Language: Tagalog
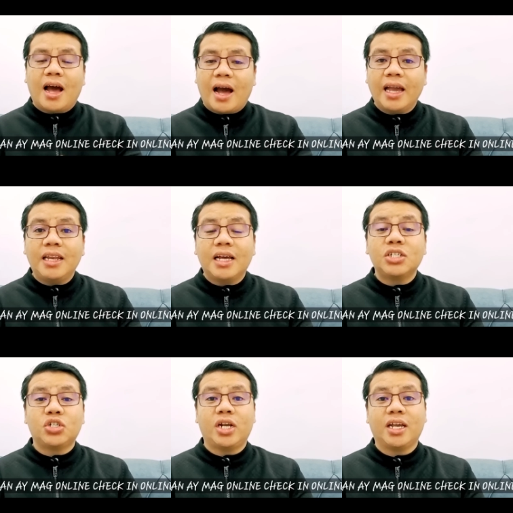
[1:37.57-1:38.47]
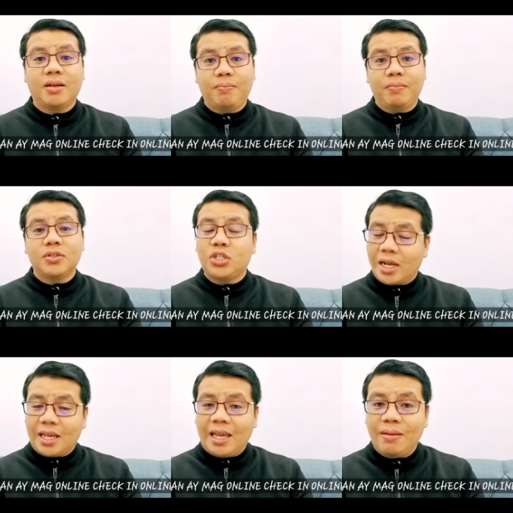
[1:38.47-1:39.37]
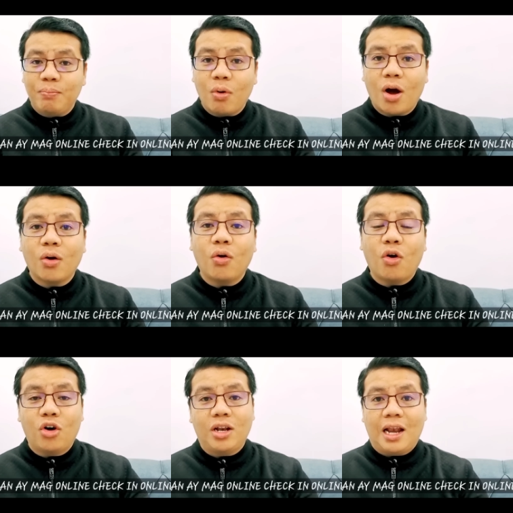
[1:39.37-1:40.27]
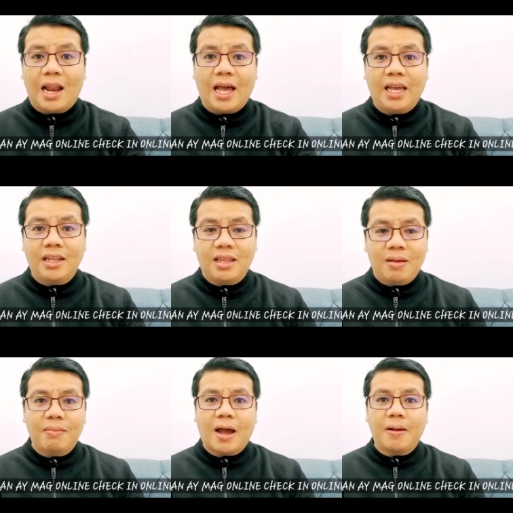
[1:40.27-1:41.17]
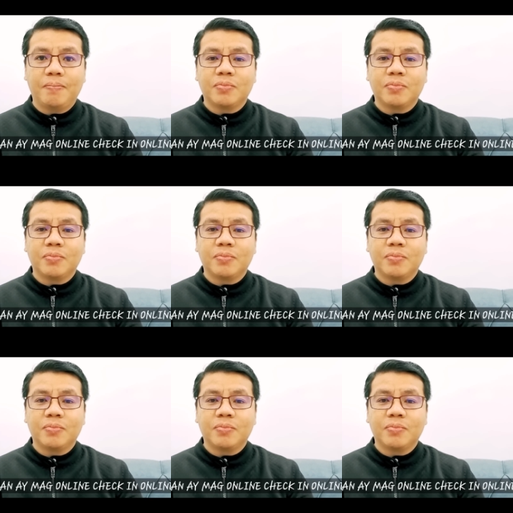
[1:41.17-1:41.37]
ay nag-check check-in po ako online, 'di ba?